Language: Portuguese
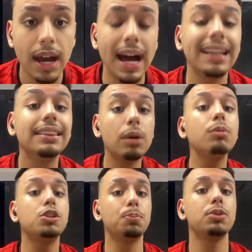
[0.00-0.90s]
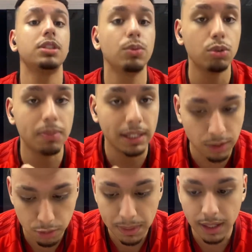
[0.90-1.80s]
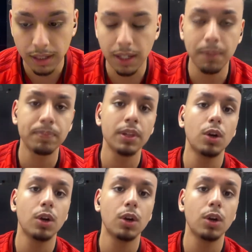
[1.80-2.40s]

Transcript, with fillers: A não expulsão do Matheus Bianchi,